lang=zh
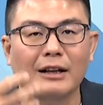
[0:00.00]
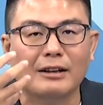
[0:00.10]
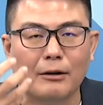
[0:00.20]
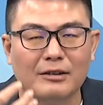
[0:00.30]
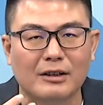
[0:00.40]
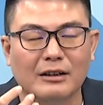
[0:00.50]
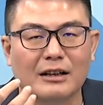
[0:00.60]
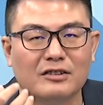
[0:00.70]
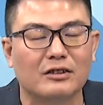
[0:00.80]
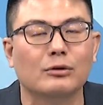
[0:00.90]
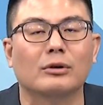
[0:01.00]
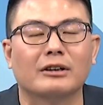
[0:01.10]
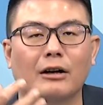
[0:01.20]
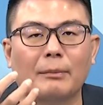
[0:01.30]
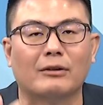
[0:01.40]
然后向他示弱，
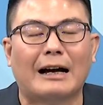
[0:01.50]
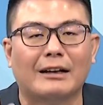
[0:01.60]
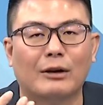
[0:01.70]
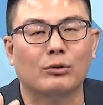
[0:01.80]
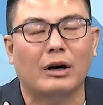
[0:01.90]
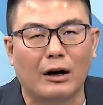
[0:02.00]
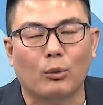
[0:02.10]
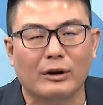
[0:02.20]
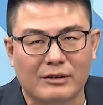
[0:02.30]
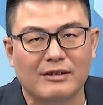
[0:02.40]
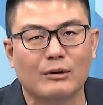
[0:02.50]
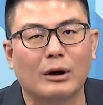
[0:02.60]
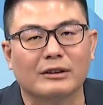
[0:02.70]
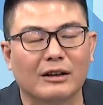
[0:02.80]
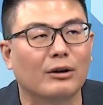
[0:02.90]
然后表达他说啊，我希
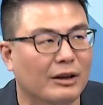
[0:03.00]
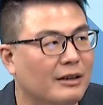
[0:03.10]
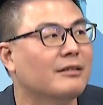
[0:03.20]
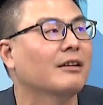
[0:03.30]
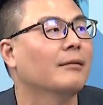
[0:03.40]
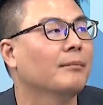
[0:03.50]
望能够和解。